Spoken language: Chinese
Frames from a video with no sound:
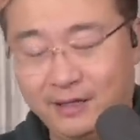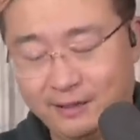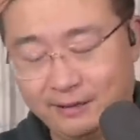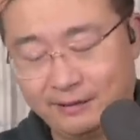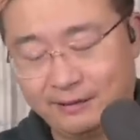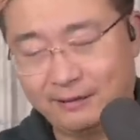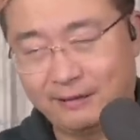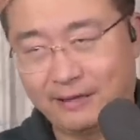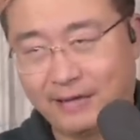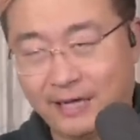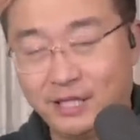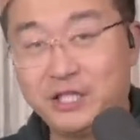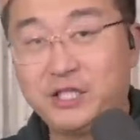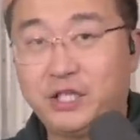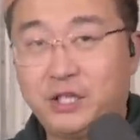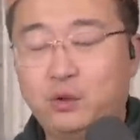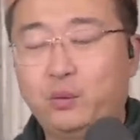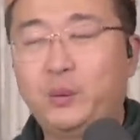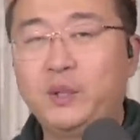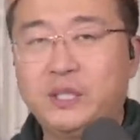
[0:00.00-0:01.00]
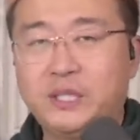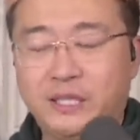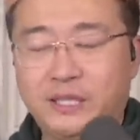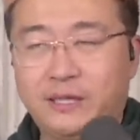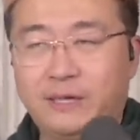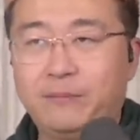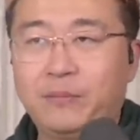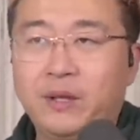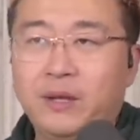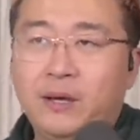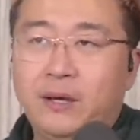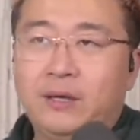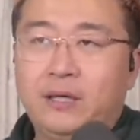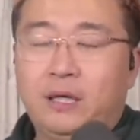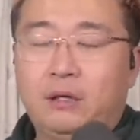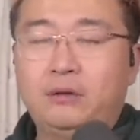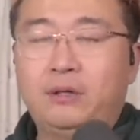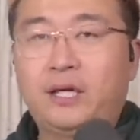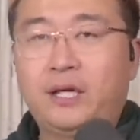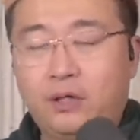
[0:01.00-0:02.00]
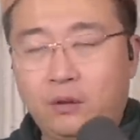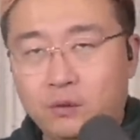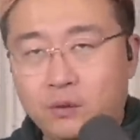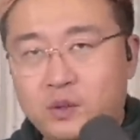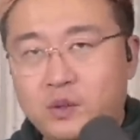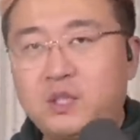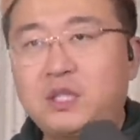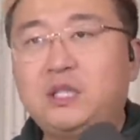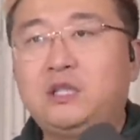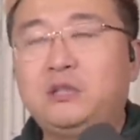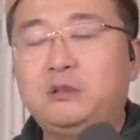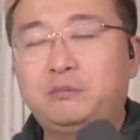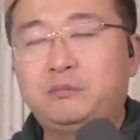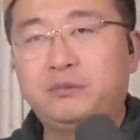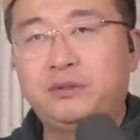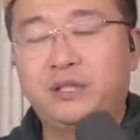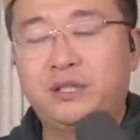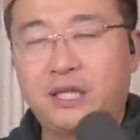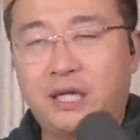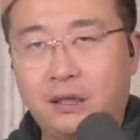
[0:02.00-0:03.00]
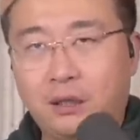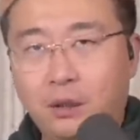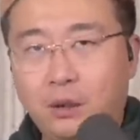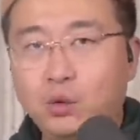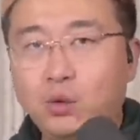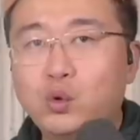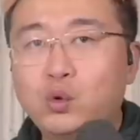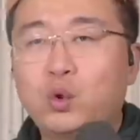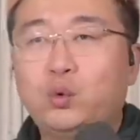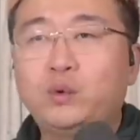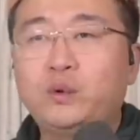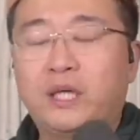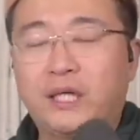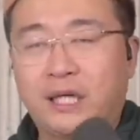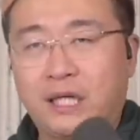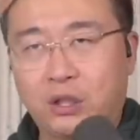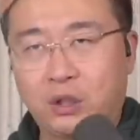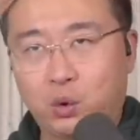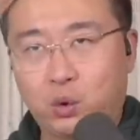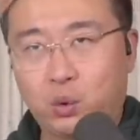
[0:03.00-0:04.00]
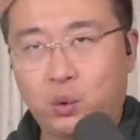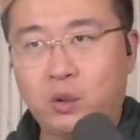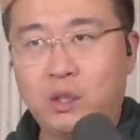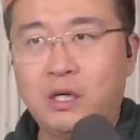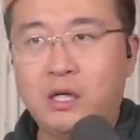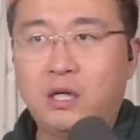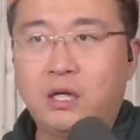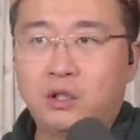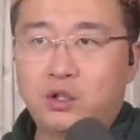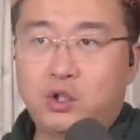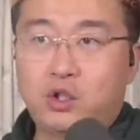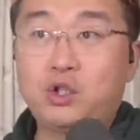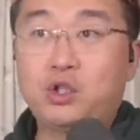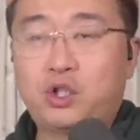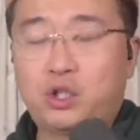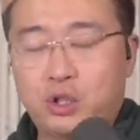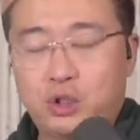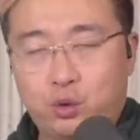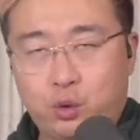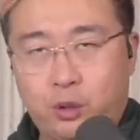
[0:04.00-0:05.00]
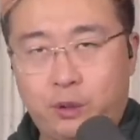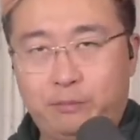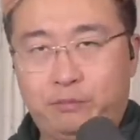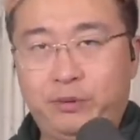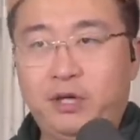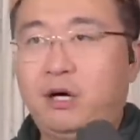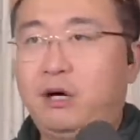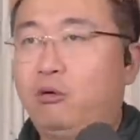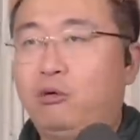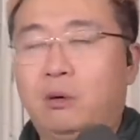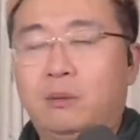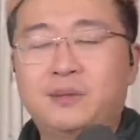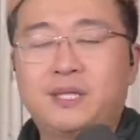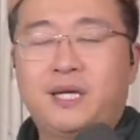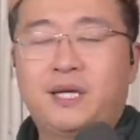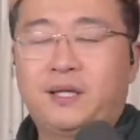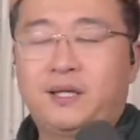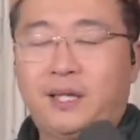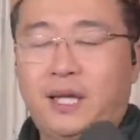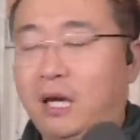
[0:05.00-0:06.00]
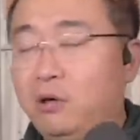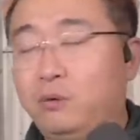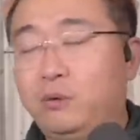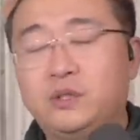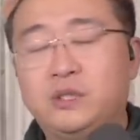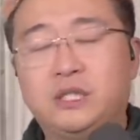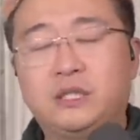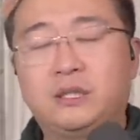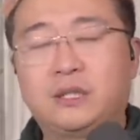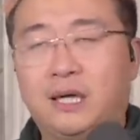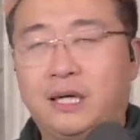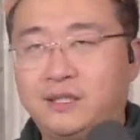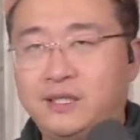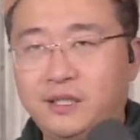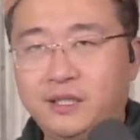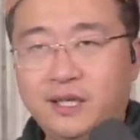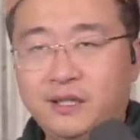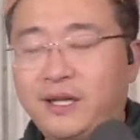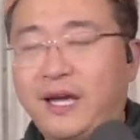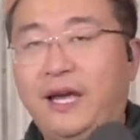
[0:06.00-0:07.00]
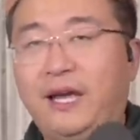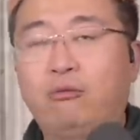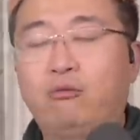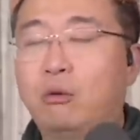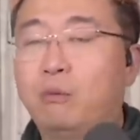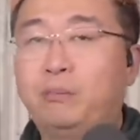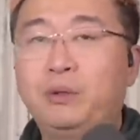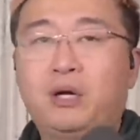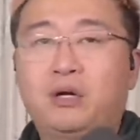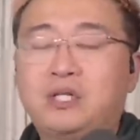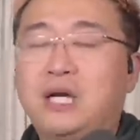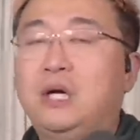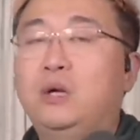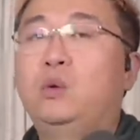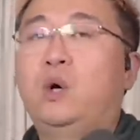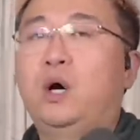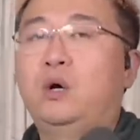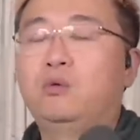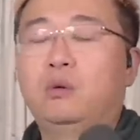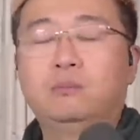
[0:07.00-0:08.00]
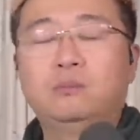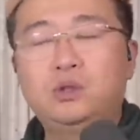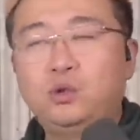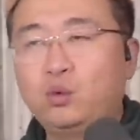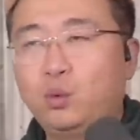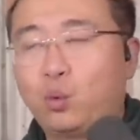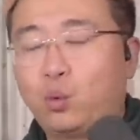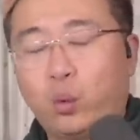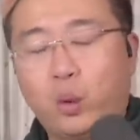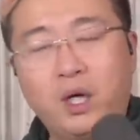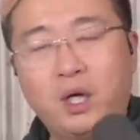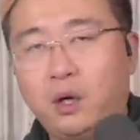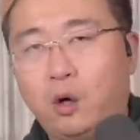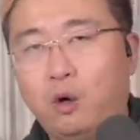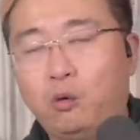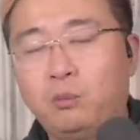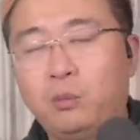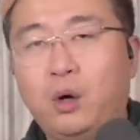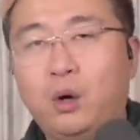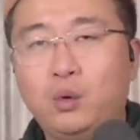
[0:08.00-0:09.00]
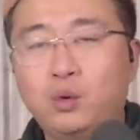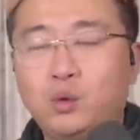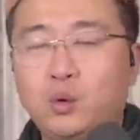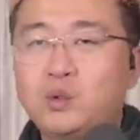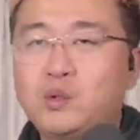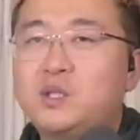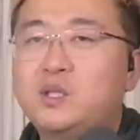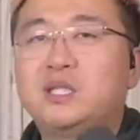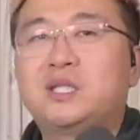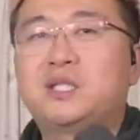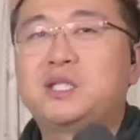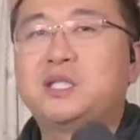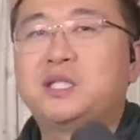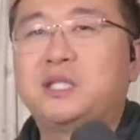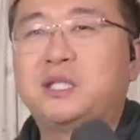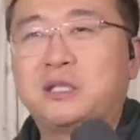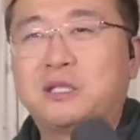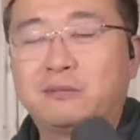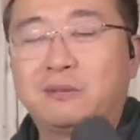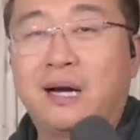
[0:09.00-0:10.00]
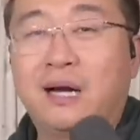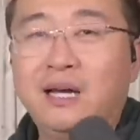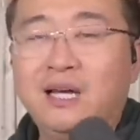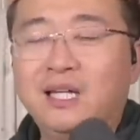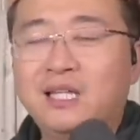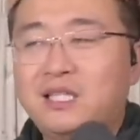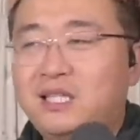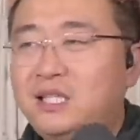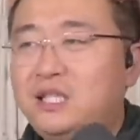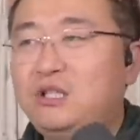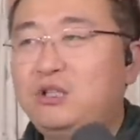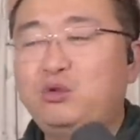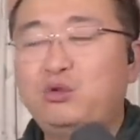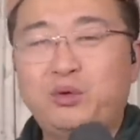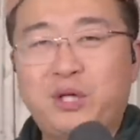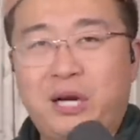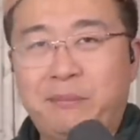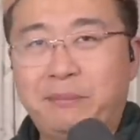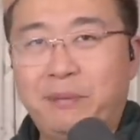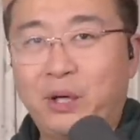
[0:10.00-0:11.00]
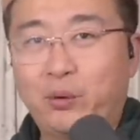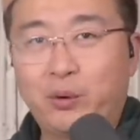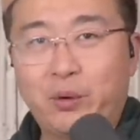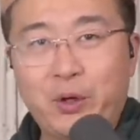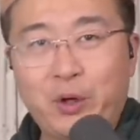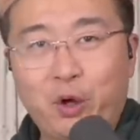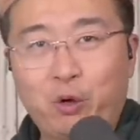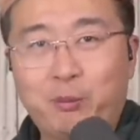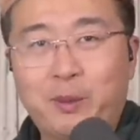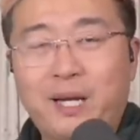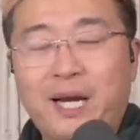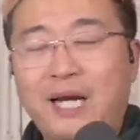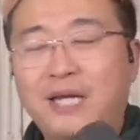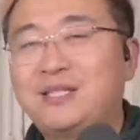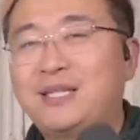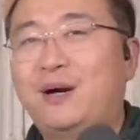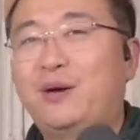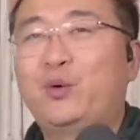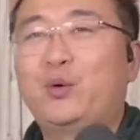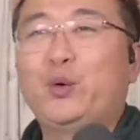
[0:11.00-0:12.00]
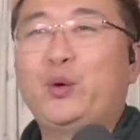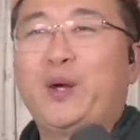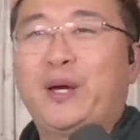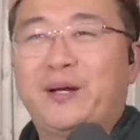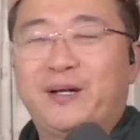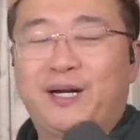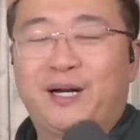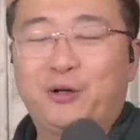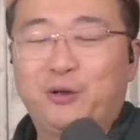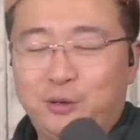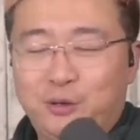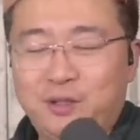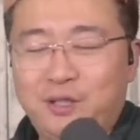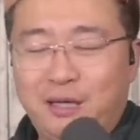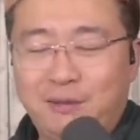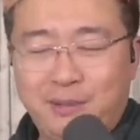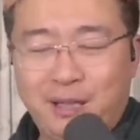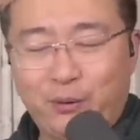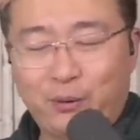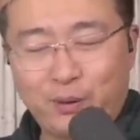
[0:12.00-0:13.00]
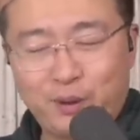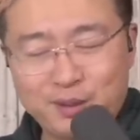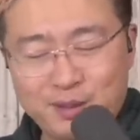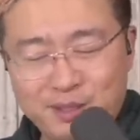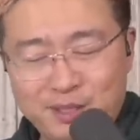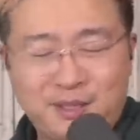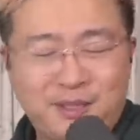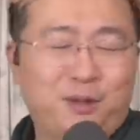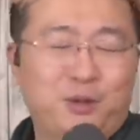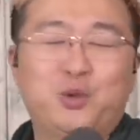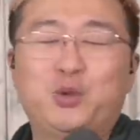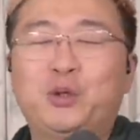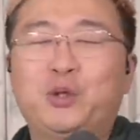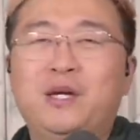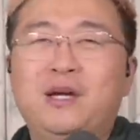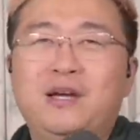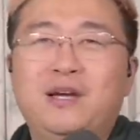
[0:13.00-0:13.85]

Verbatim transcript: 啊，还是解决问题的。然后呢，能够进一步的让欧洲的很多支持说，不要我们在台湾问题啊，在印太我们不要掺和，我们就管好我们欧洲自己的事情，是吧？继续让美国人给我们看家护院，然后让美国人自己闹去，